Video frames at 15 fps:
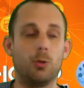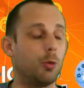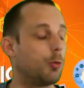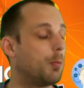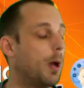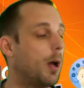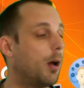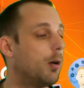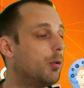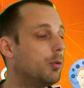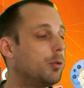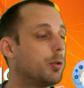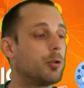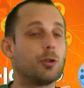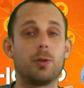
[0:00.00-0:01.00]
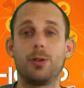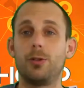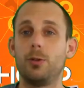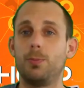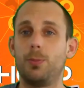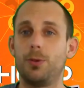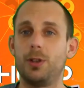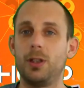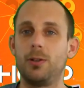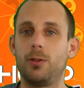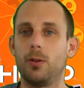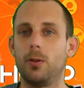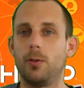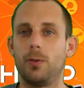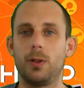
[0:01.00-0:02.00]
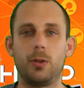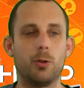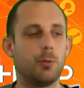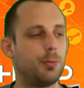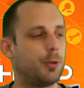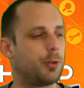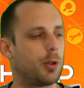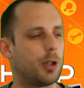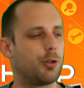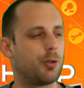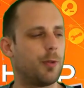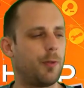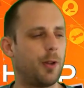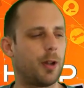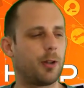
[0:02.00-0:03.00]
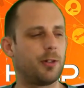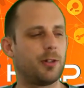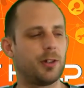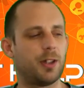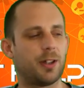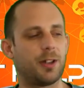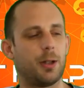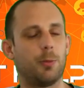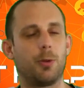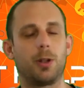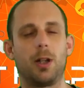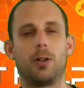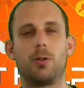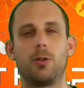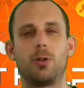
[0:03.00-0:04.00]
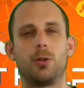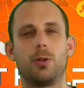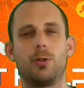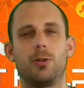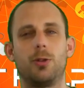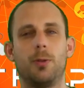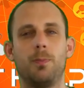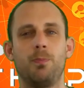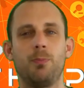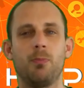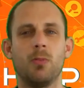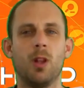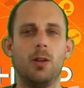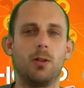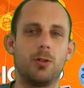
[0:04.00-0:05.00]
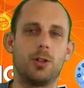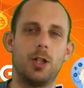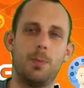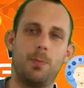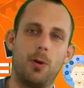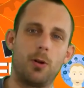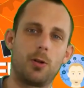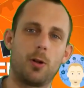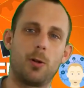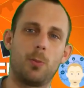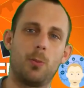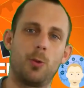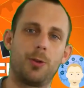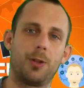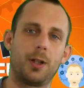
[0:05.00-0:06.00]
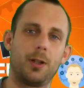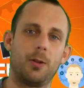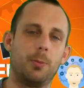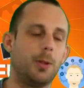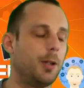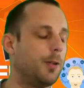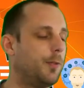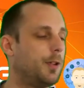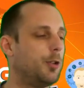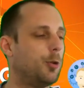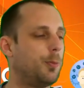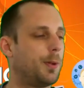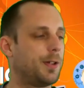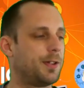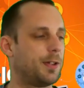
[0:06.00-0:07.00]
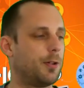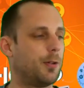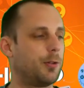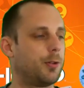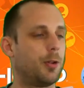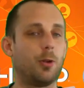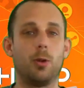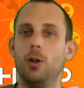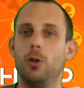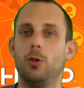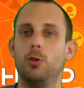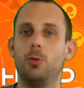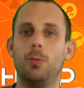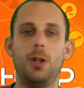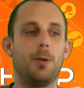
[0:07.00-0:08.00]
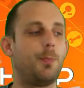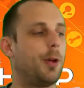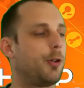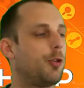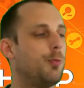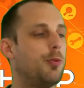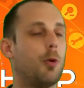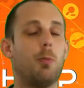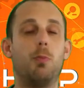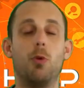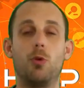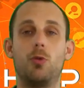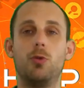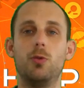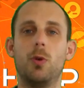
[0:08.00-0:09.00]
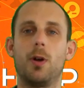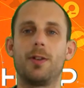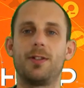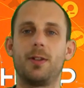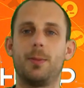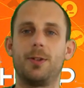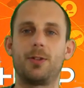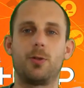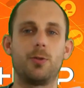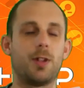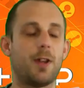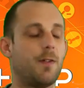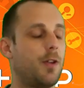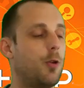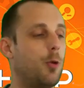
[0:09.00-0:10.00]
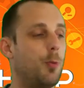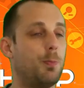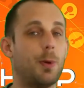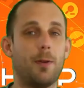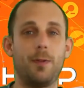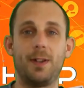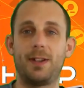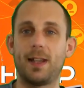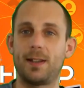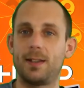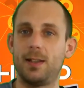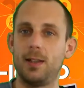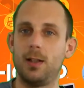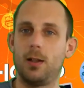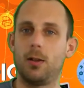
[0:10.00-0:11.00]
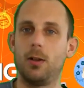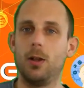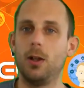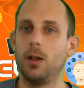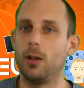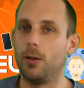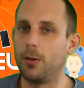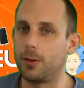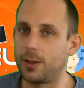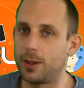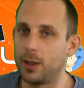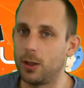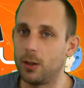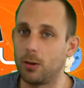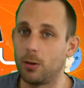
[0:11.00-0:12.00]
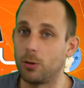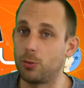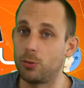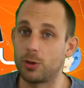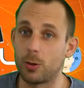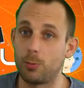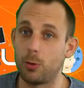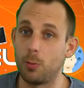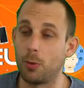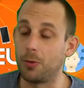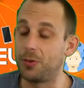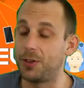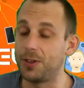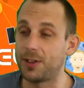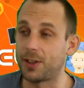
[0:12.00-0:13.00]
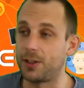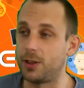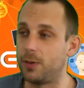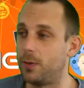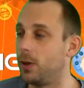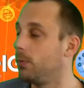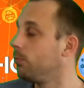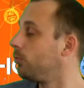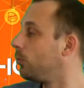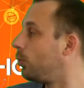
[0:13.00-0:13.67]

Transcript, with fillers: Donc bah autant que soit fasse une petite vidéo puisque je vais faire certainement quelque chose que je n'ai pas encore montré dans mes vidéos précédentes. N'oubliez pas que pour beaucoup, hein, c'est parce que vous avez le pavé tactile euh, qui est euh, tout simplement désactivé.